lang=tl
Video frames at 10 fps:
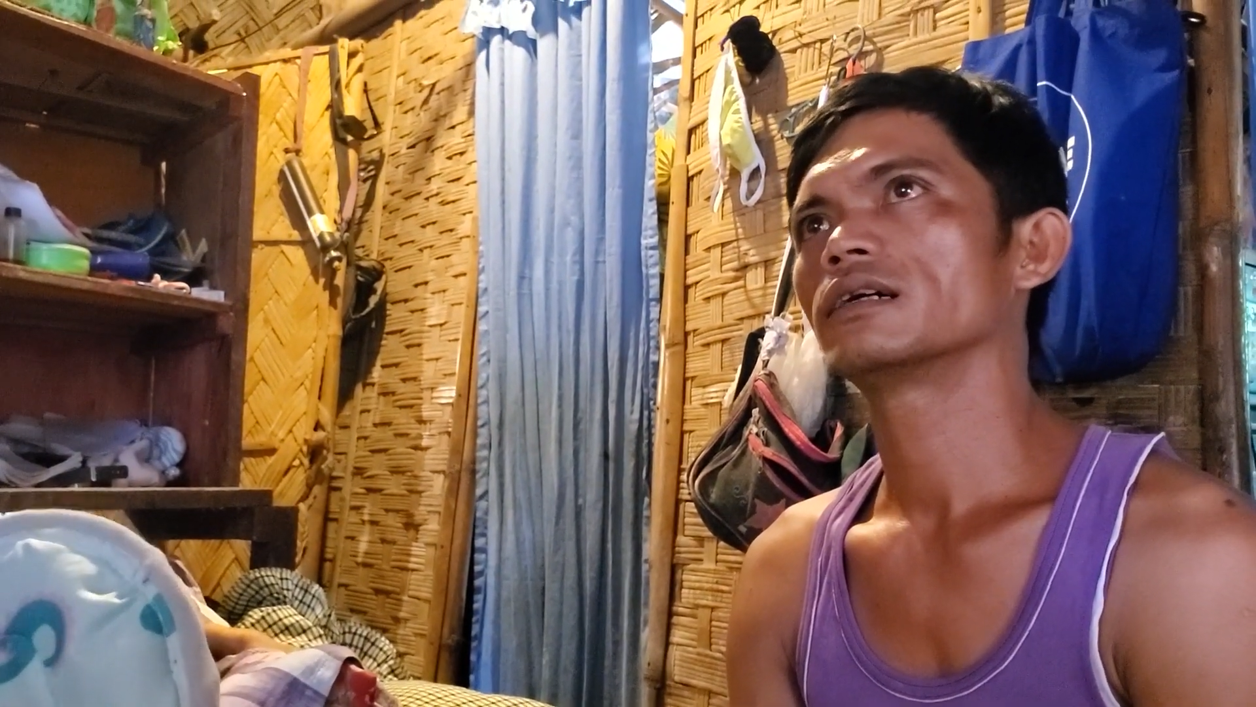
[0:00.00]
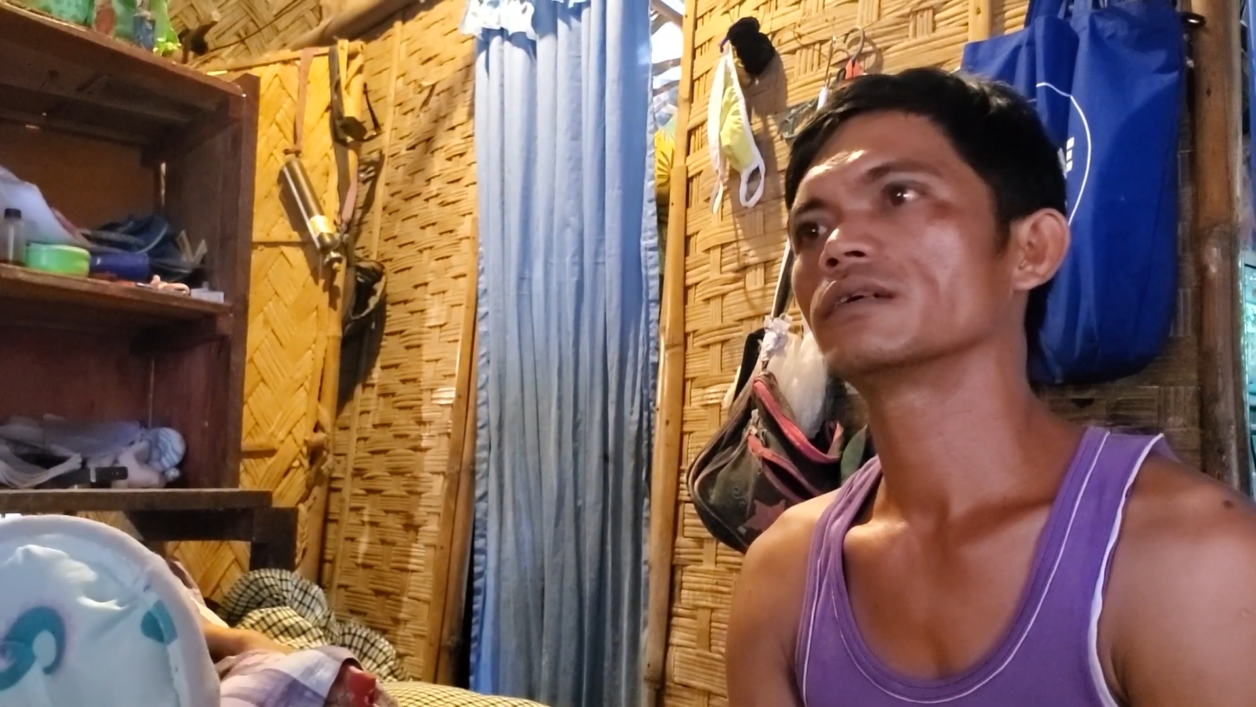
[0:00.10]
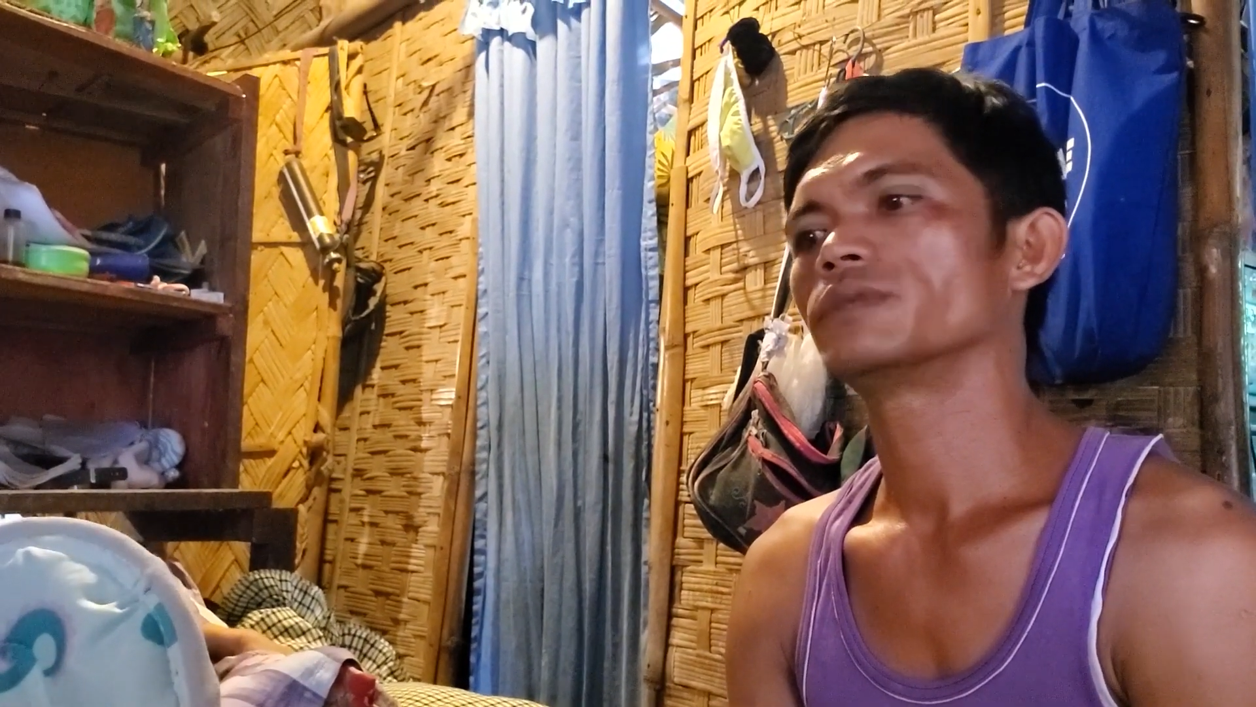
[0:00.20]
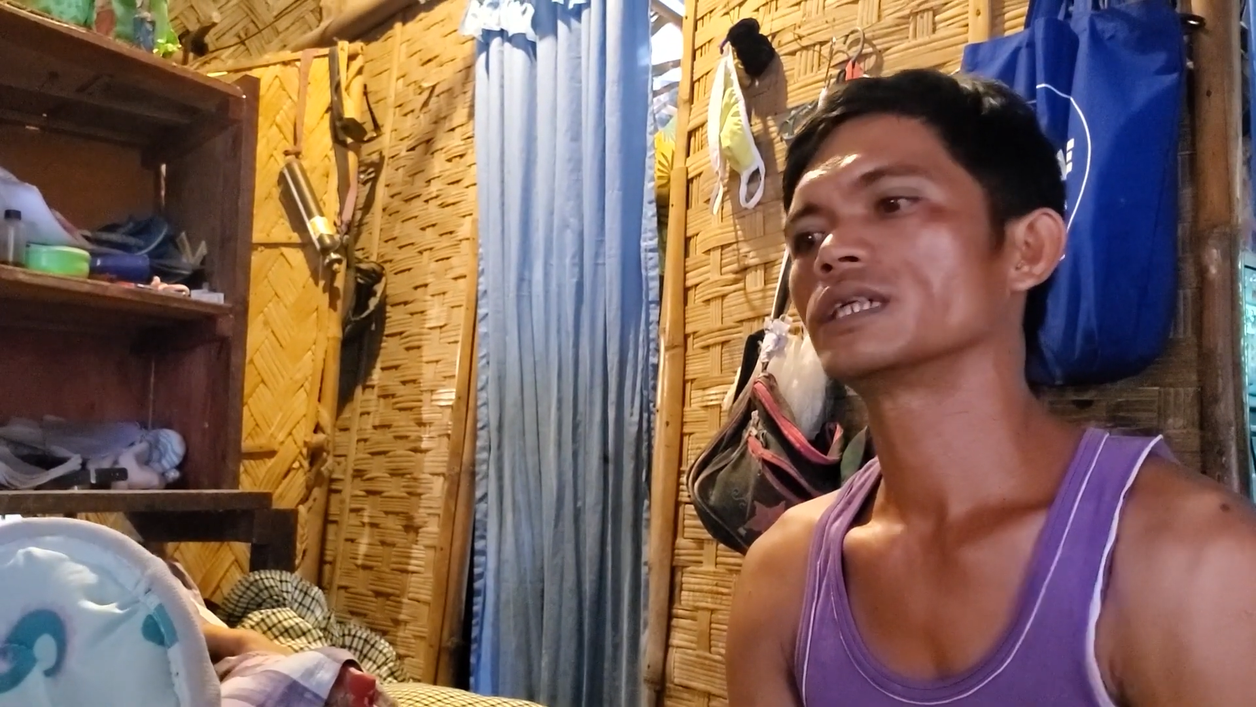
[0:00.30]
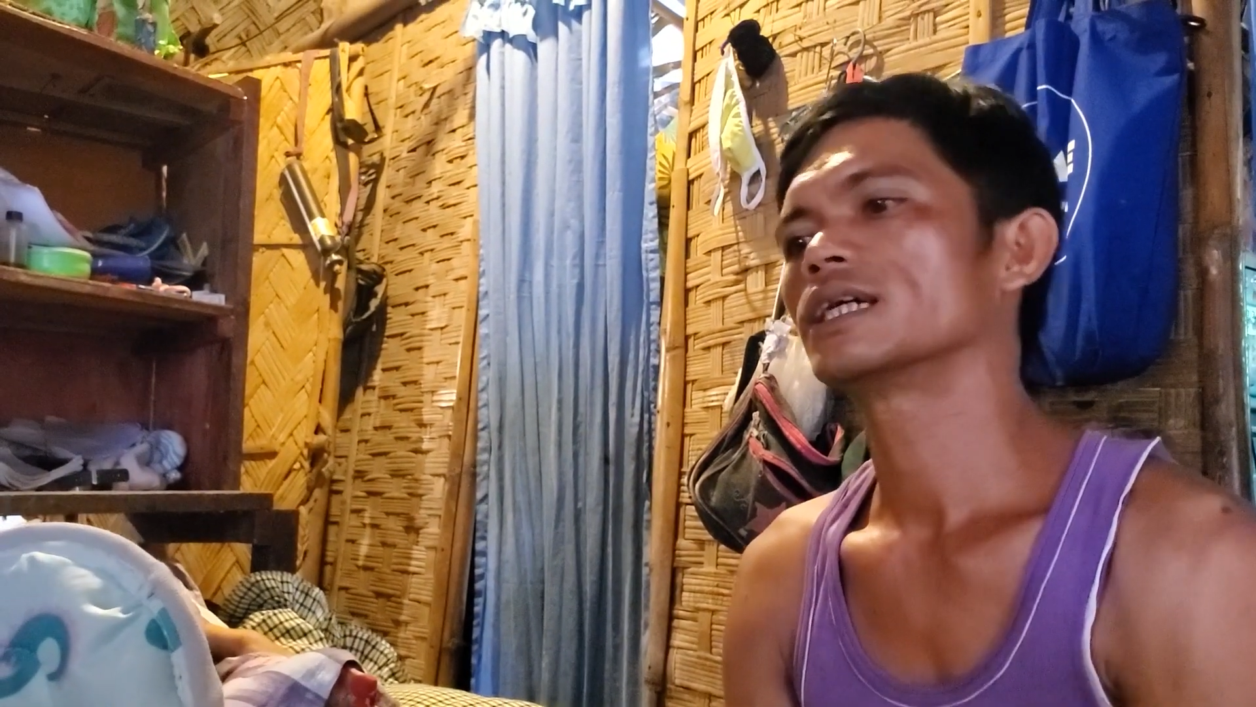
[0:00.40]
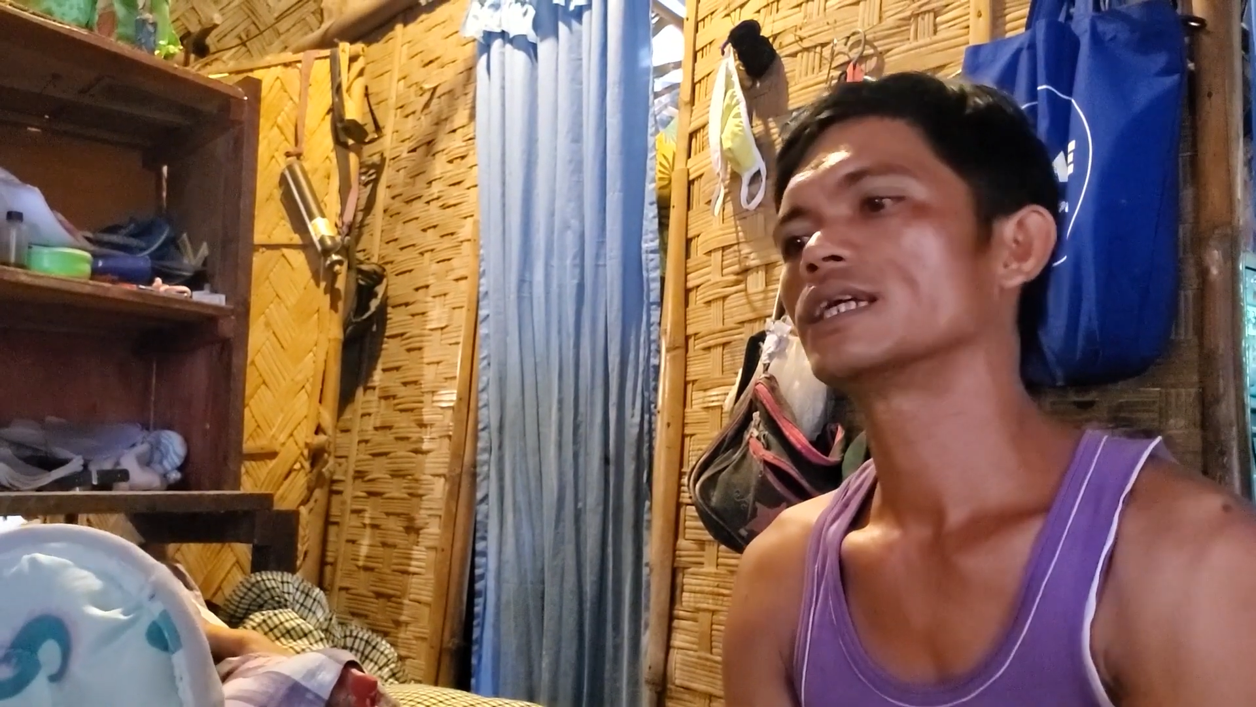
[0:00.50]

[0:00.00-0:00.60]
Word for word: kaming